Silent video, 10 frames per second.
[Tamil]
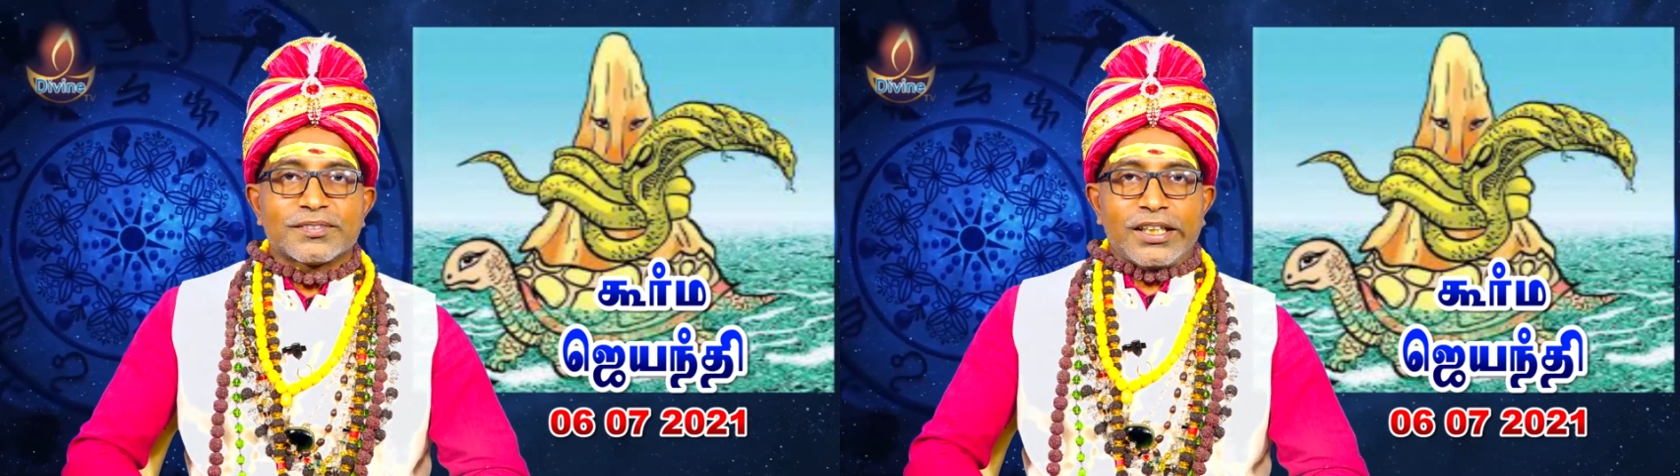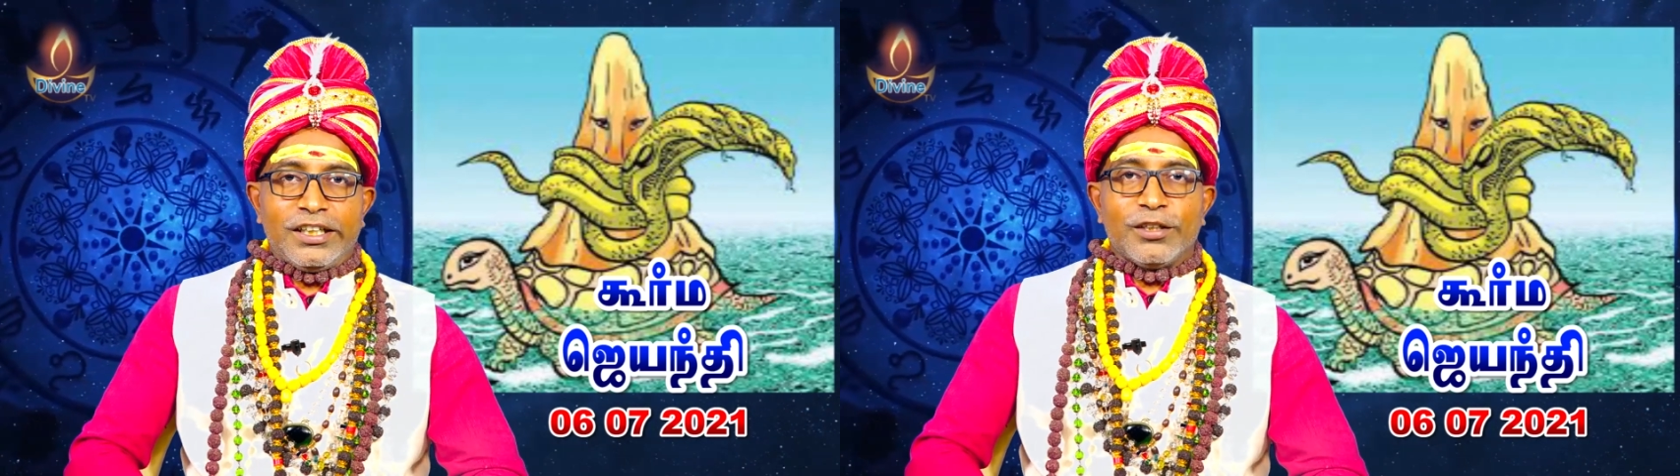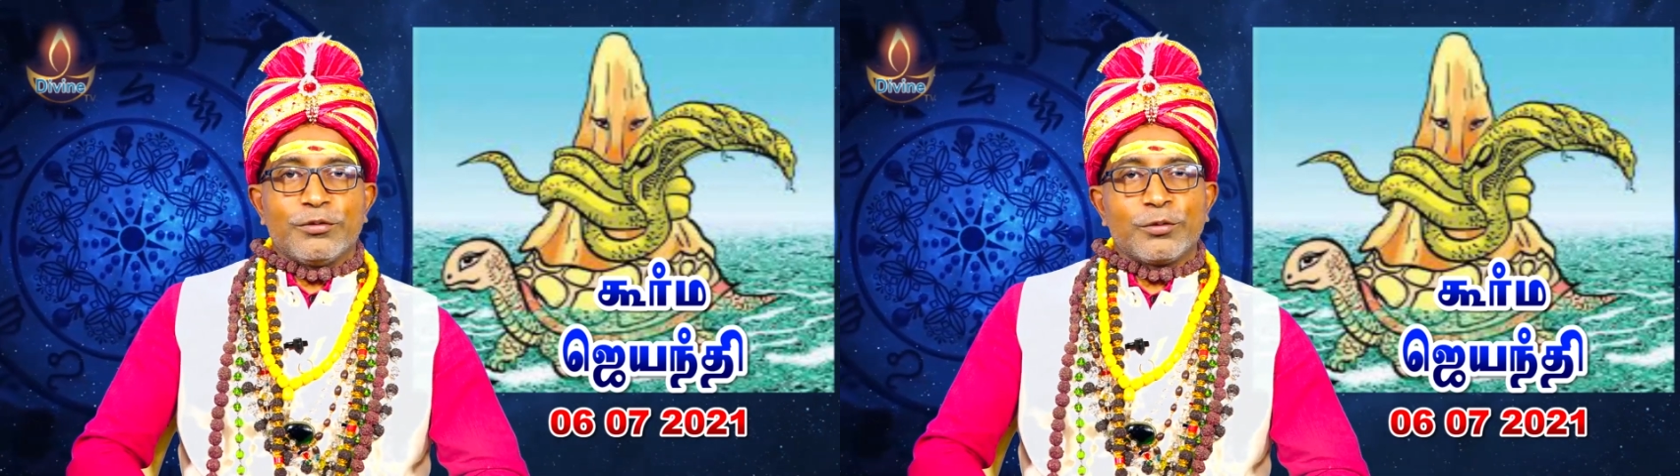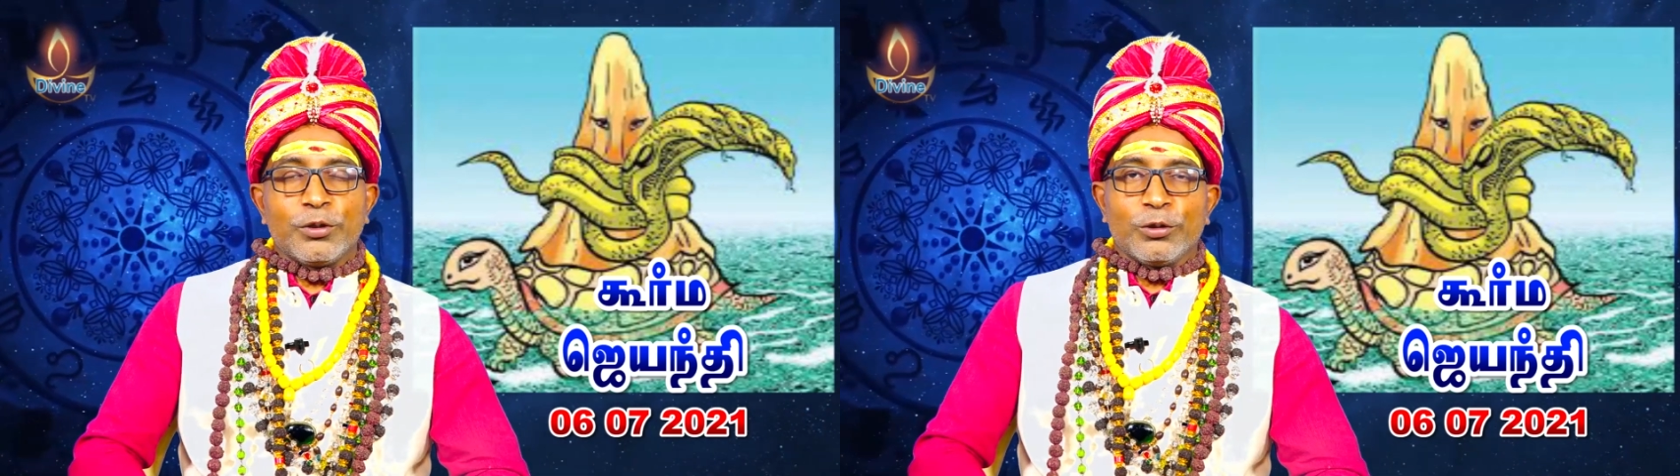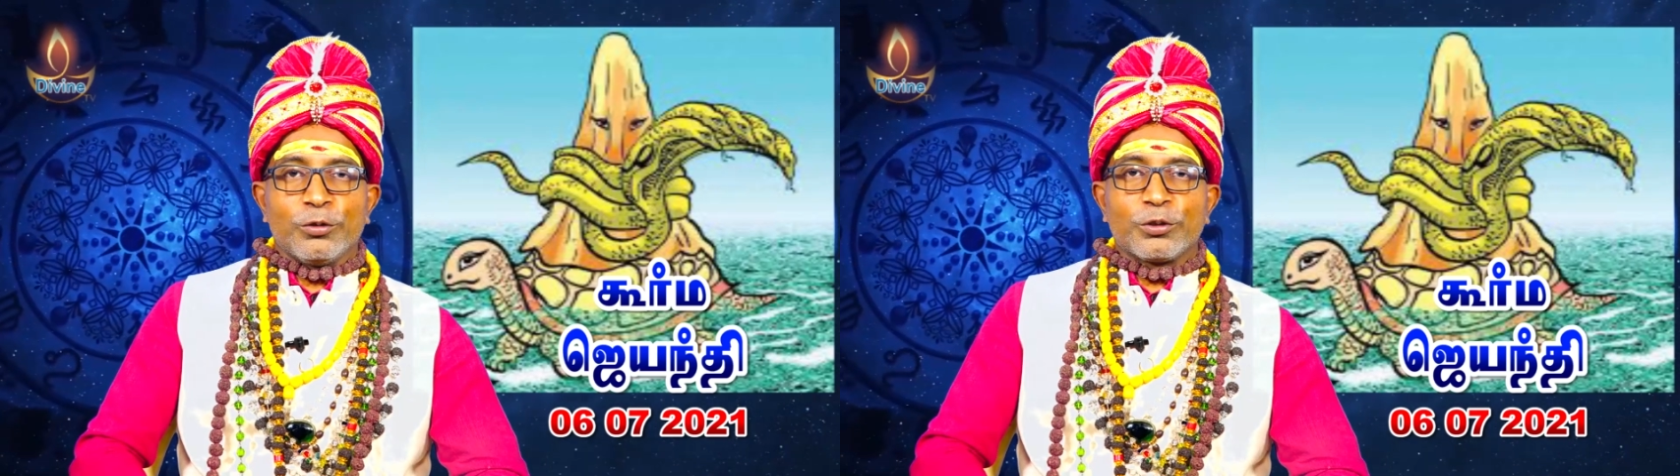கரெக்டாக
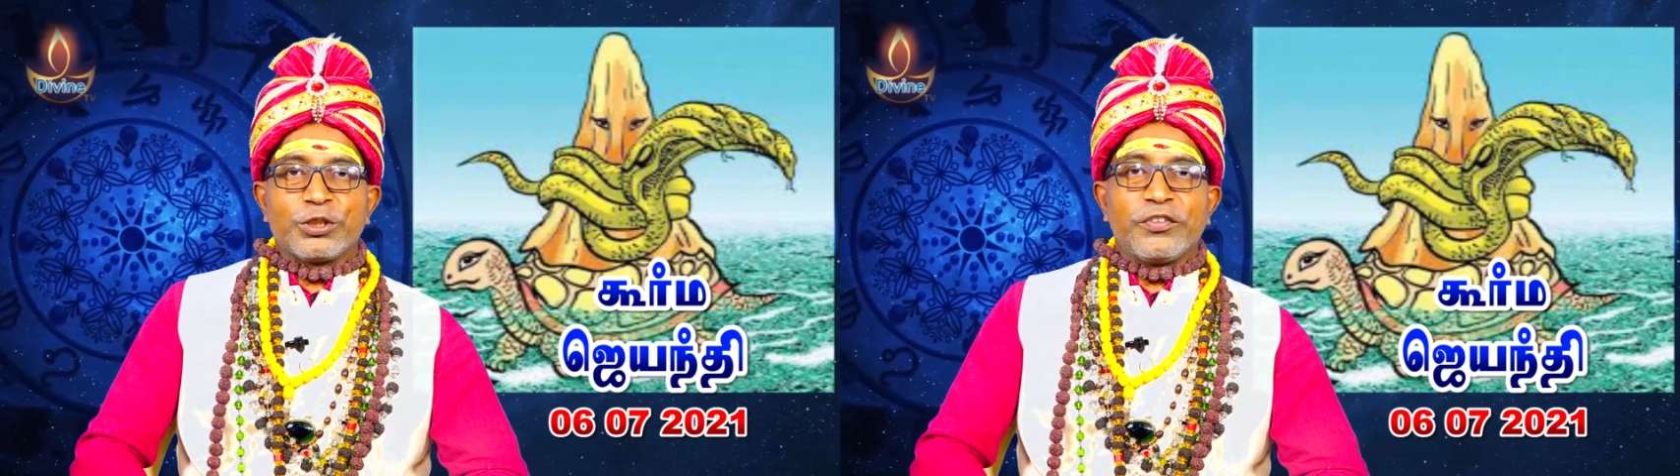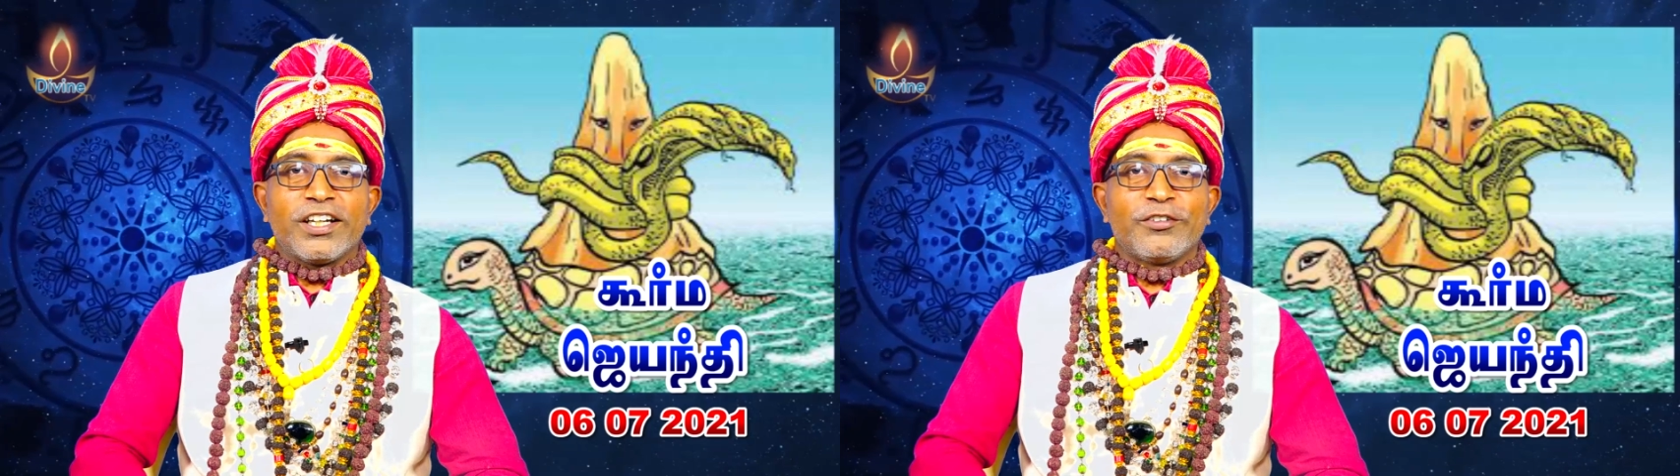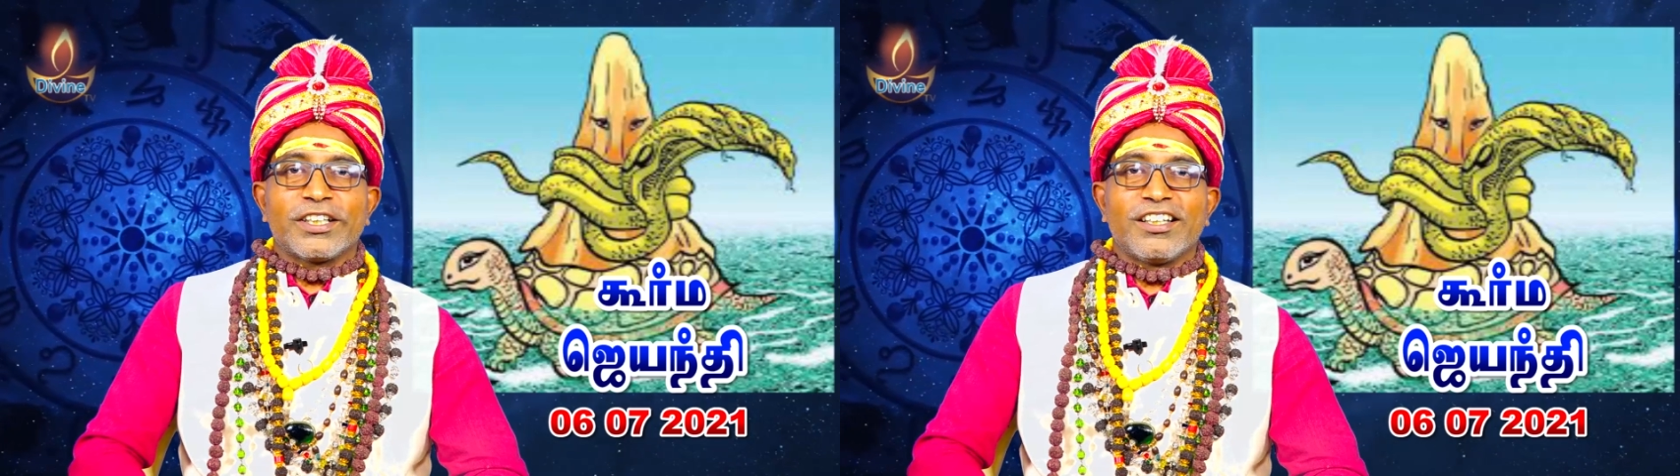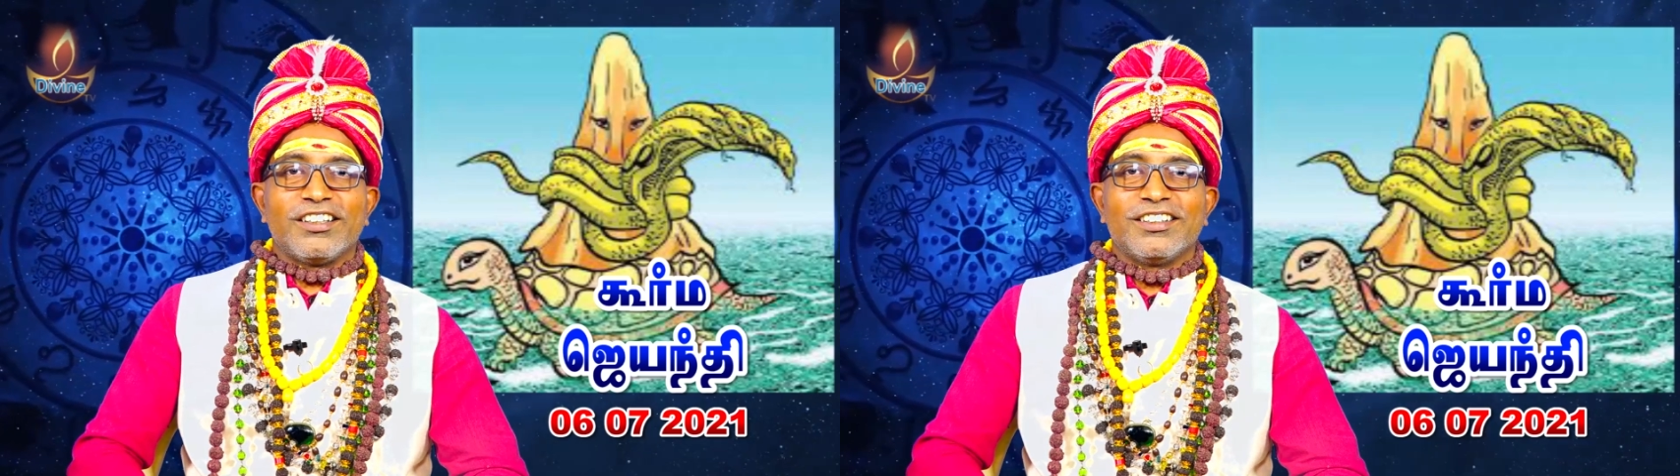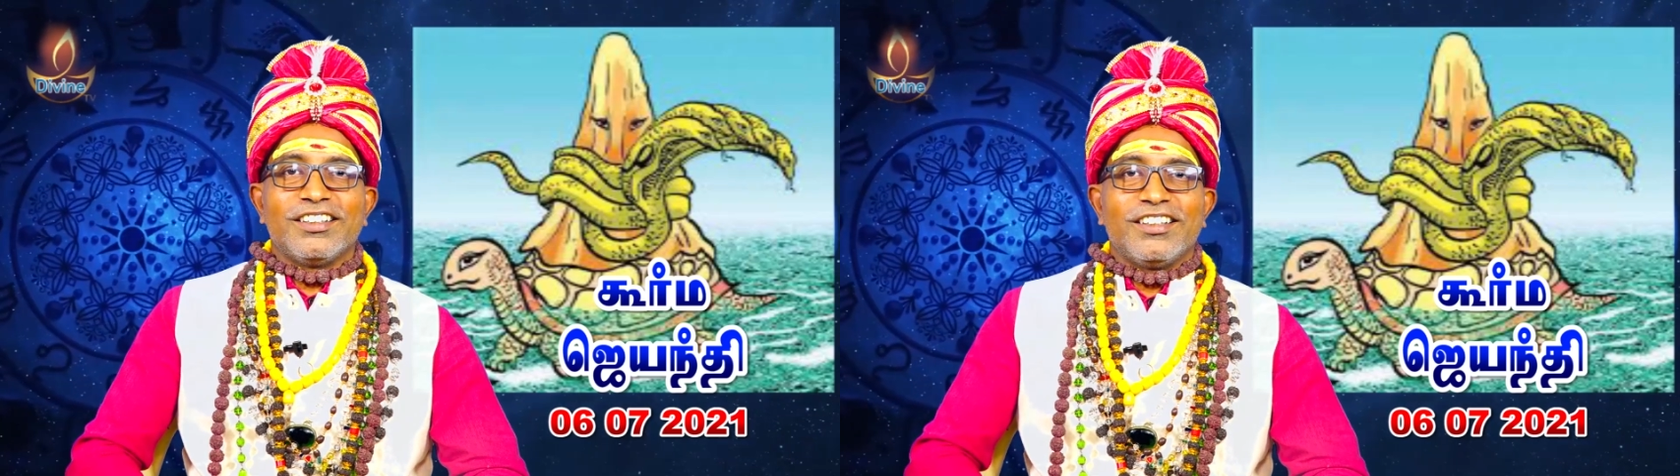உங்களுக்கும் கொஞ்சம் வேலை வைக்கலாம்